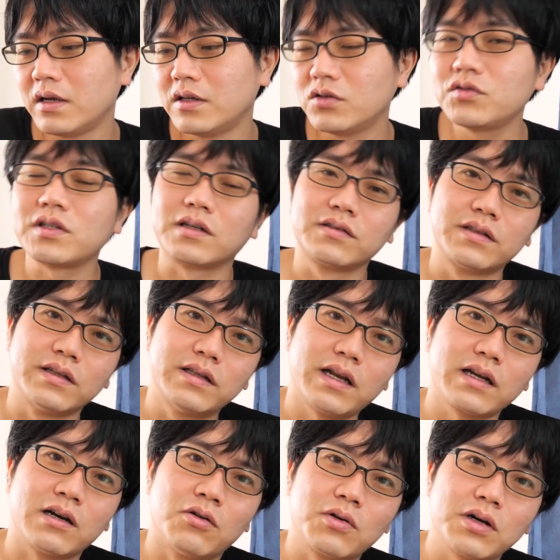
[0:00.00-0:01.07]
そうじゃなくて
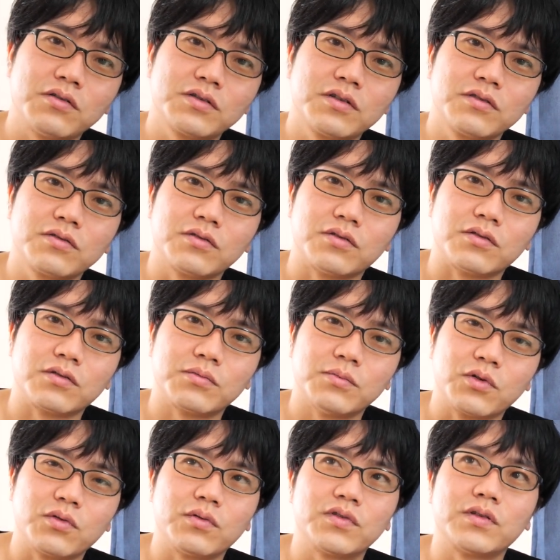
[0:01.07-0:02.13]
誰か他の人と
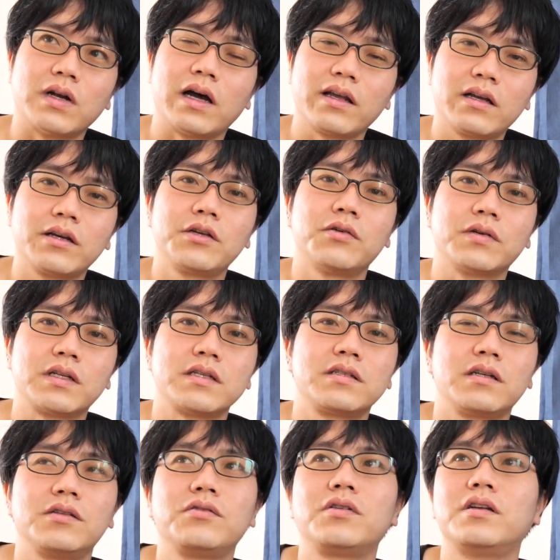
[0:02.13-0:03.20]
もうその合鍵を渡し
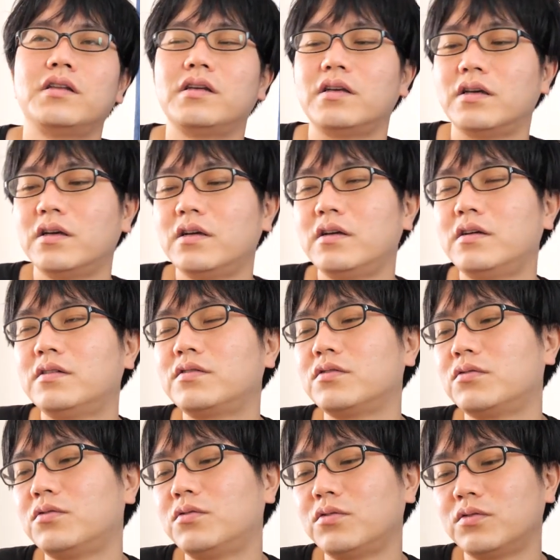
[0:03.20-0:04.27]
たい時にそ
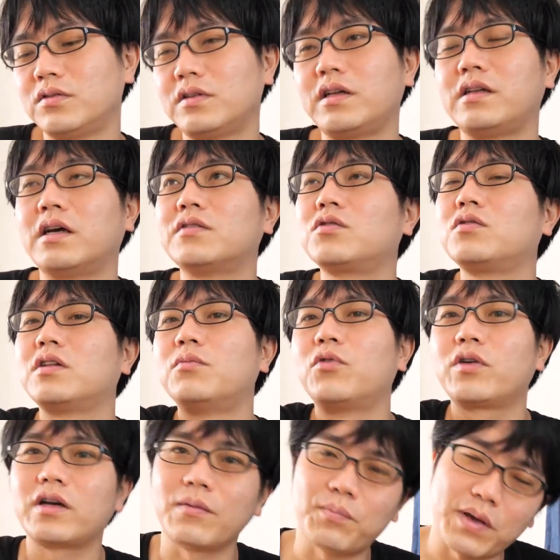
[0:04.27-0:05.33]
の何あそこでも
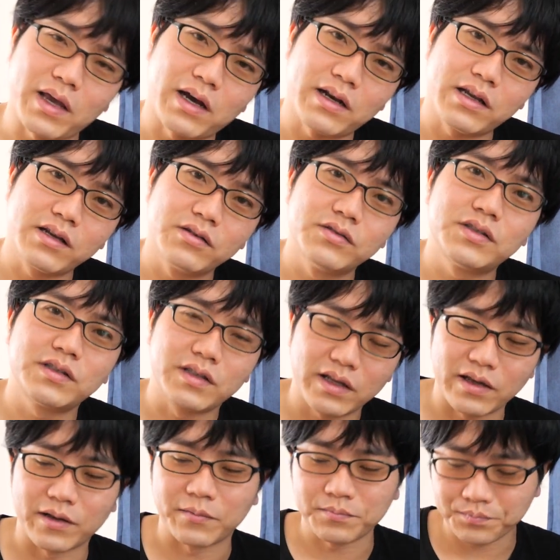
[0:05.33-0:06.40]
う一回ペアリングし
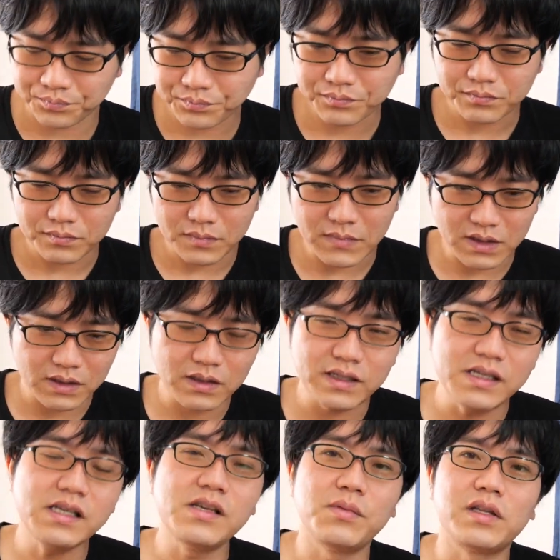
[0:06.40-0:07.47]
て
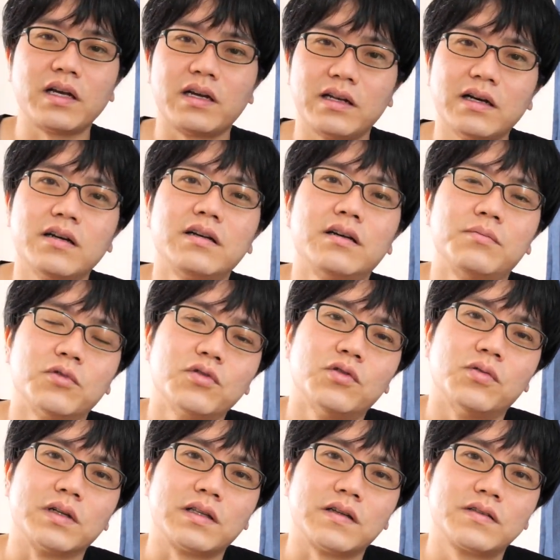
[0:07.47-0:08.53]
キーみたいなもの
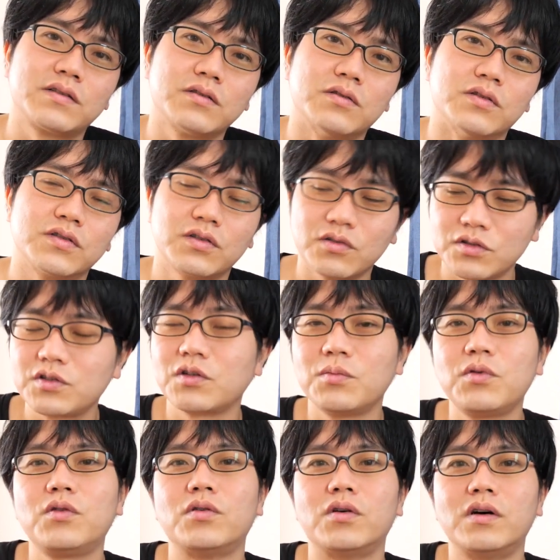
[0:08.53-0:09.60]
を渡すとその人
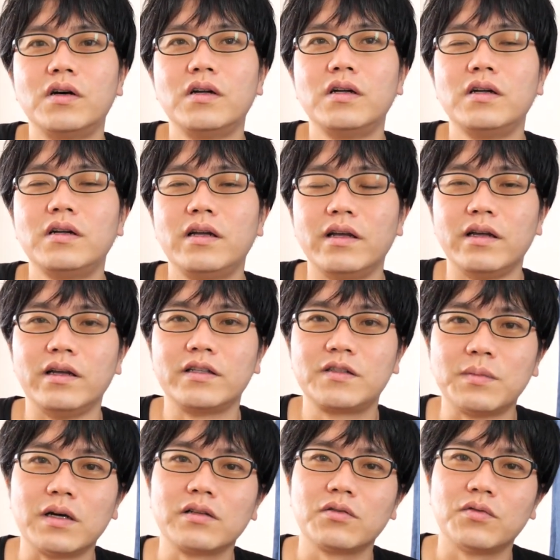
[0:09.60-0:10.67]
もえー、
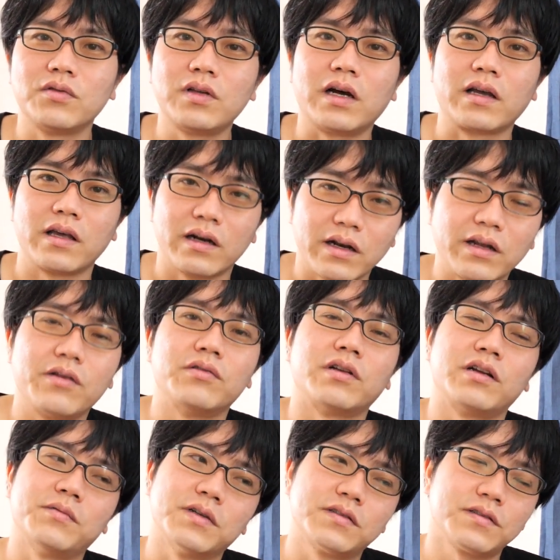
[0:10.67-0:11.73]
スマートフォンで開けられるように
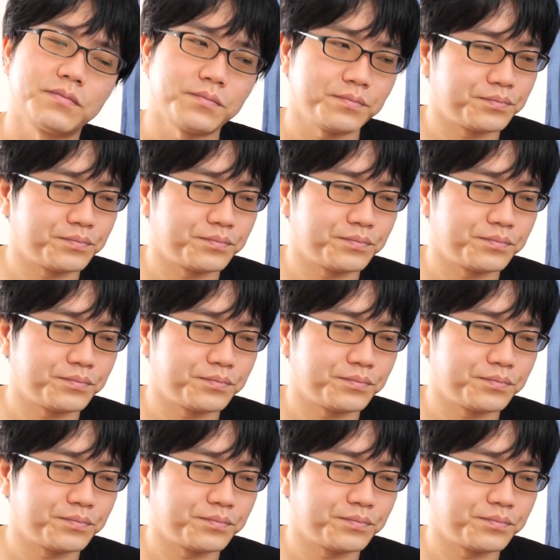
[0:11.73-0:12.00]
なります